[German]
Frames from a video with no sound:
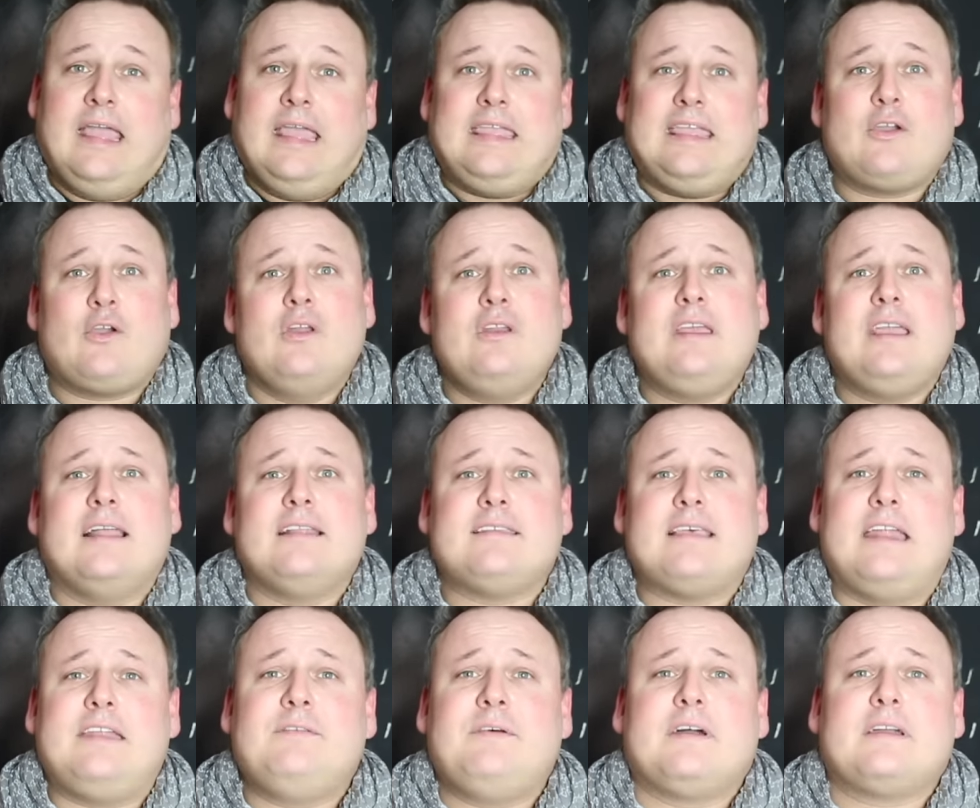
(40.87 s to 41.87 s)
Ihr könnt die ganz
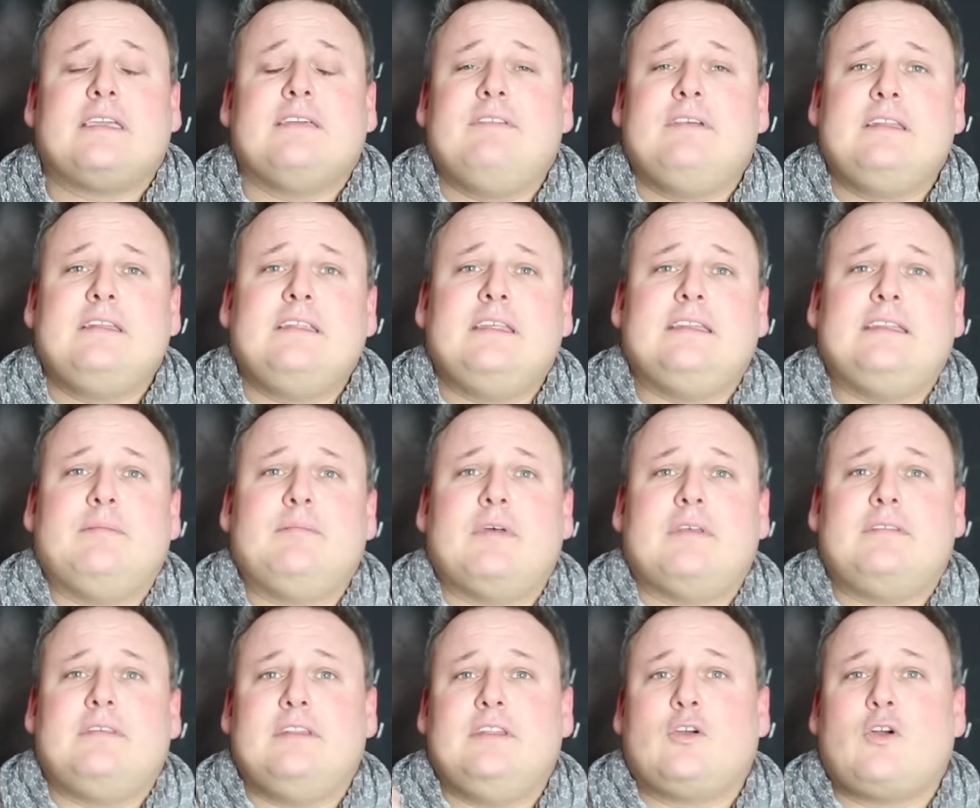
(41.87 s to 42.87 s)
einfach gewinnen, indem
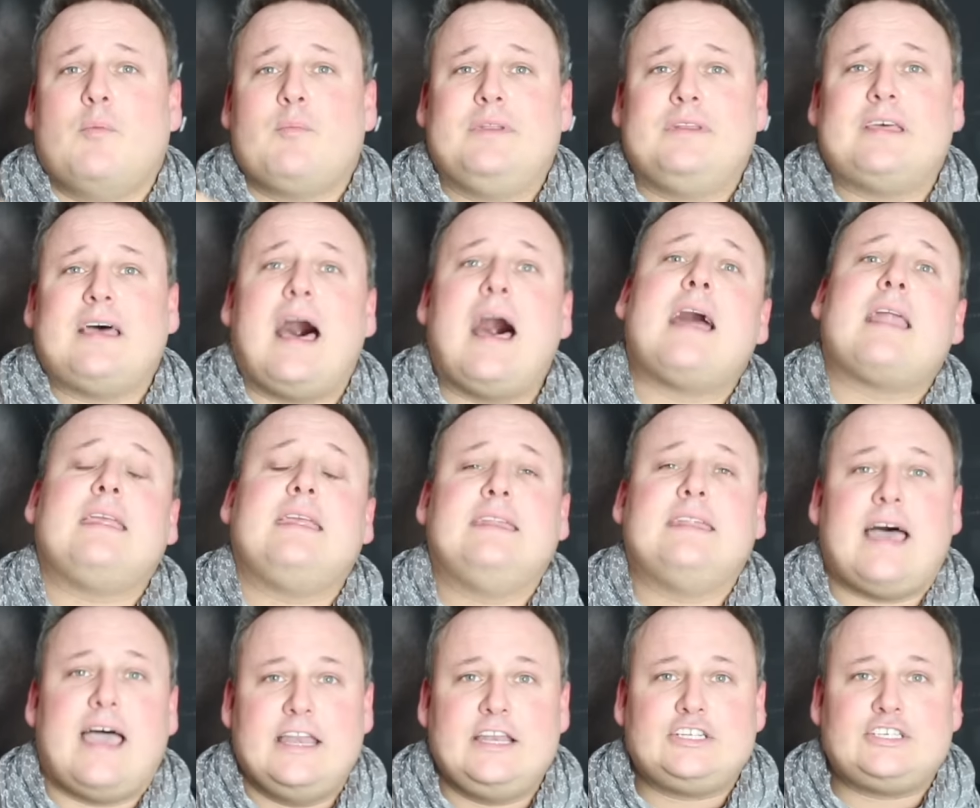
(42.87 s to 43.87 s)
ihr in die Kommentare
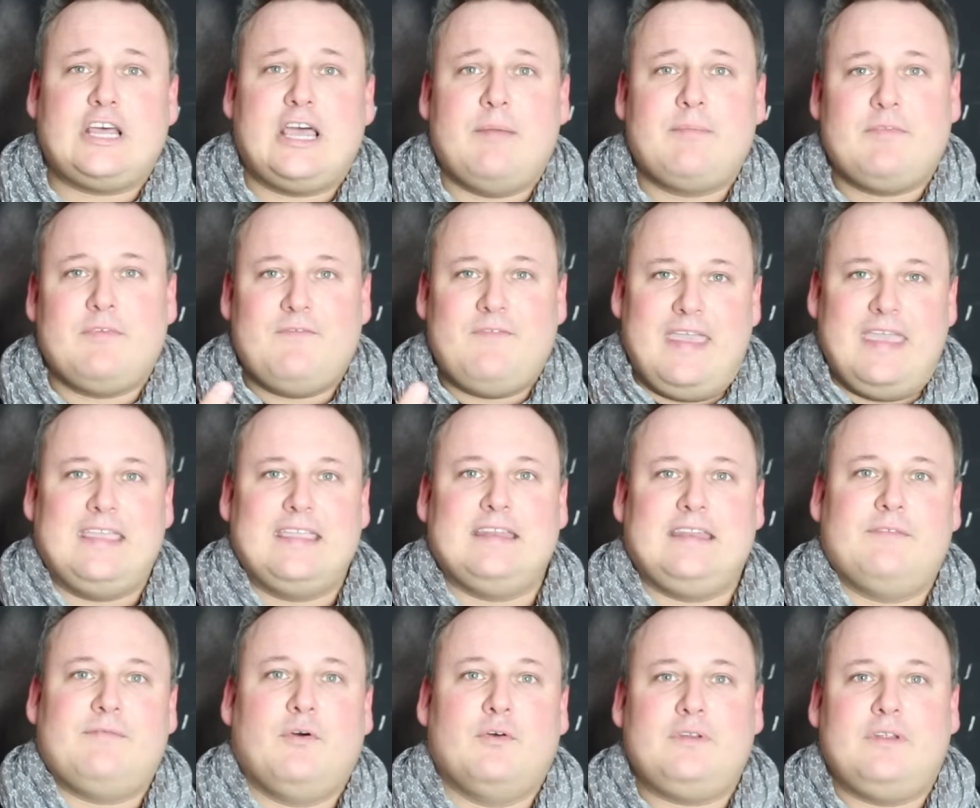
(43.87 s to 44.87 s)
hineinschreibt, welche
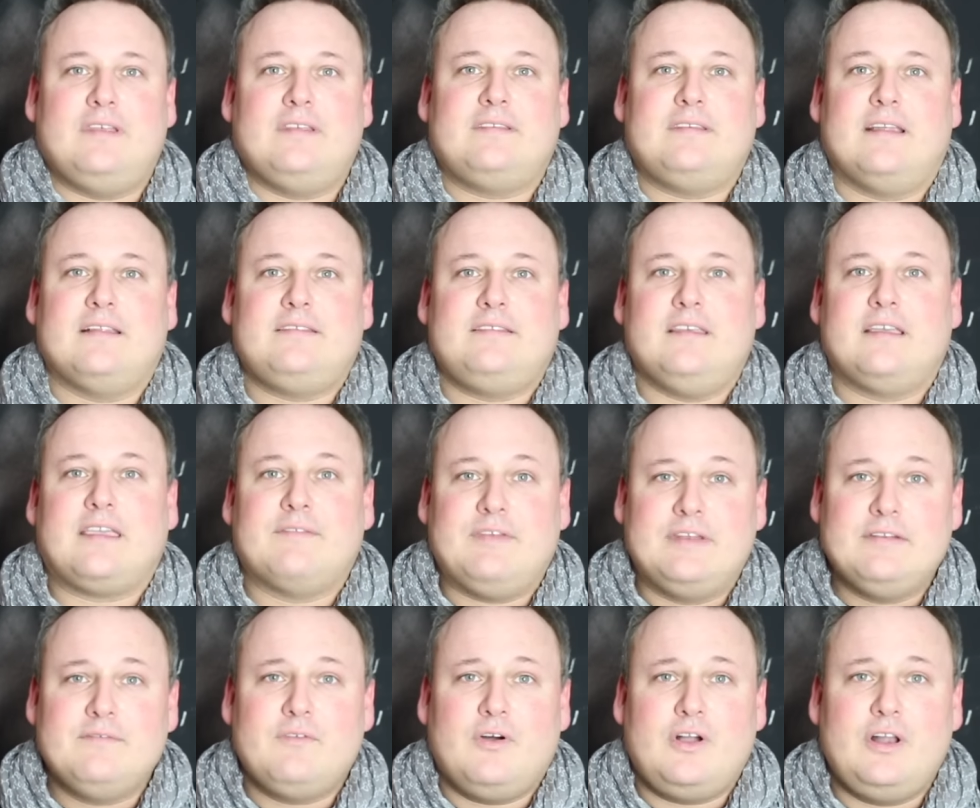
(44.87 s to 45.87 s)
DVD-Sets ihr
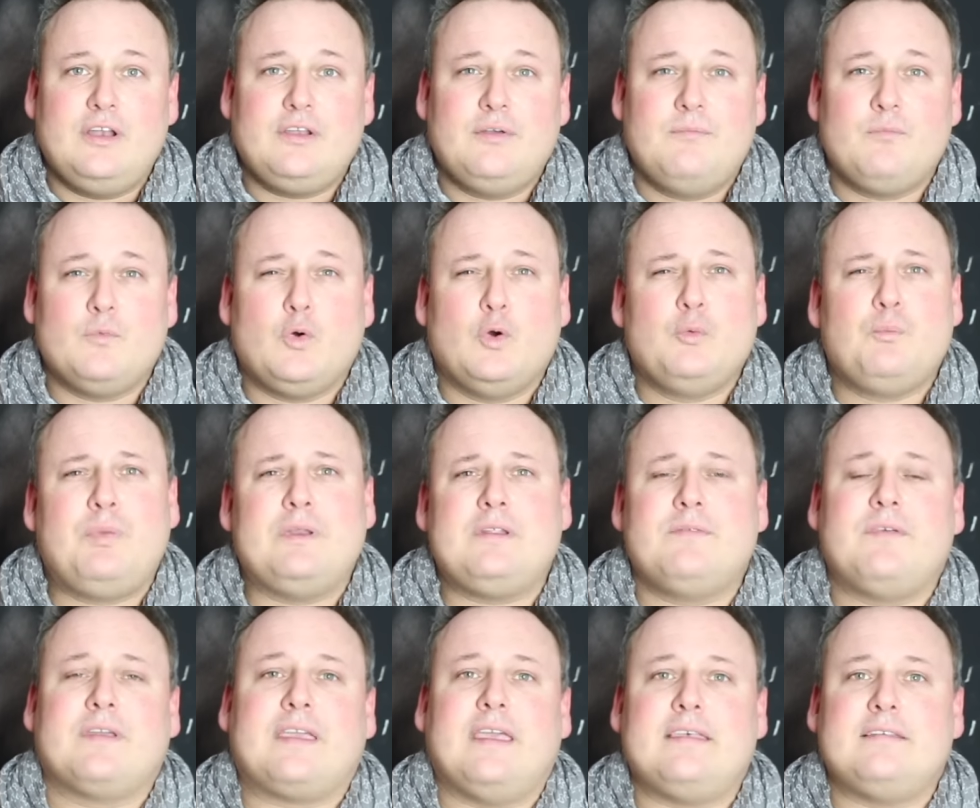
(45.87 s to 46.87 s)
gewinnen wollt. Und bitte
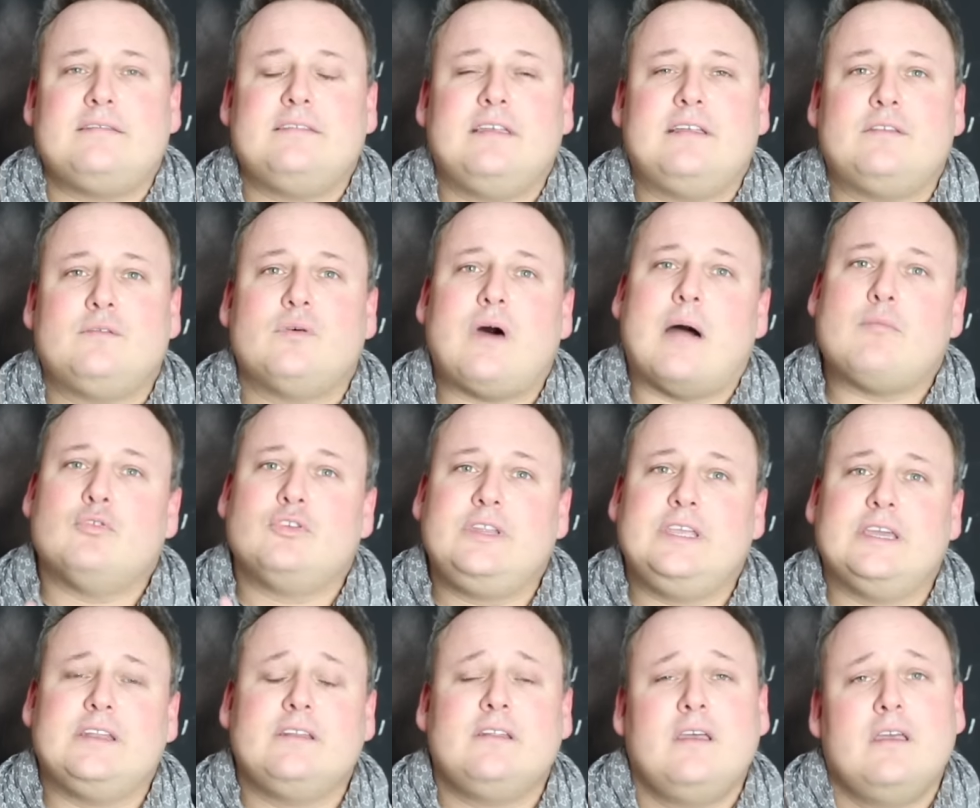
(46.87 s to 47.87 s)
vergesst nicht zu
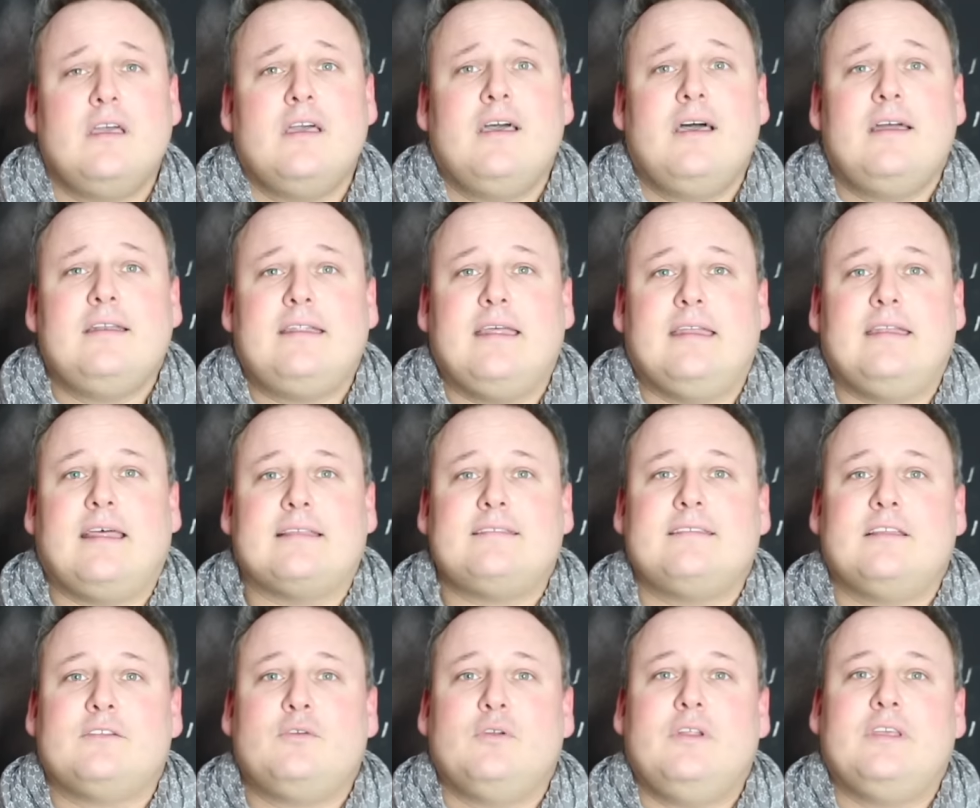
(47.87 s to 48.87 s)
abonnieren, denn das ist
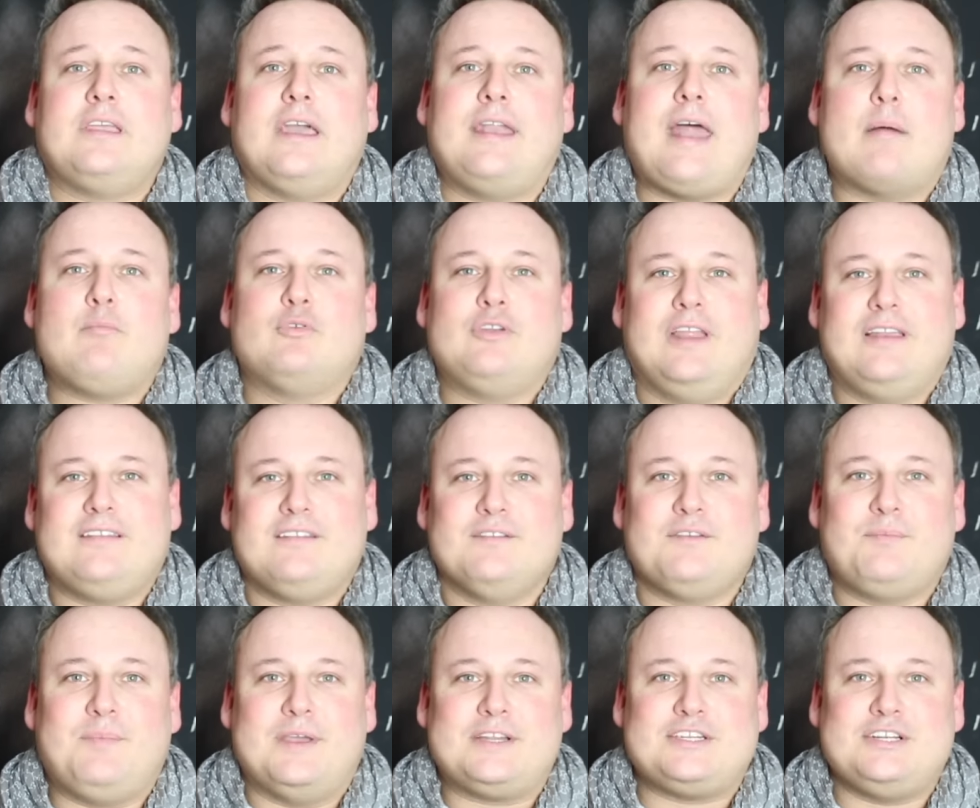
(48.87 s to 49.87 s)
natürlich ein
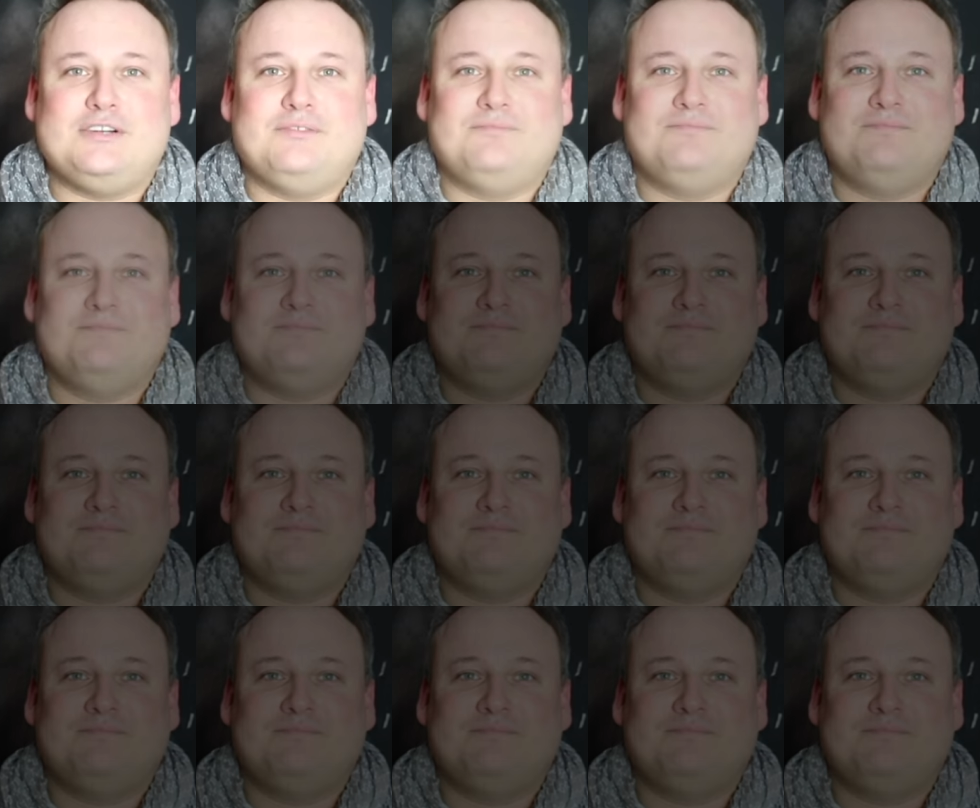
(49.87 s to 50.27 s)
Abonnenten-Special.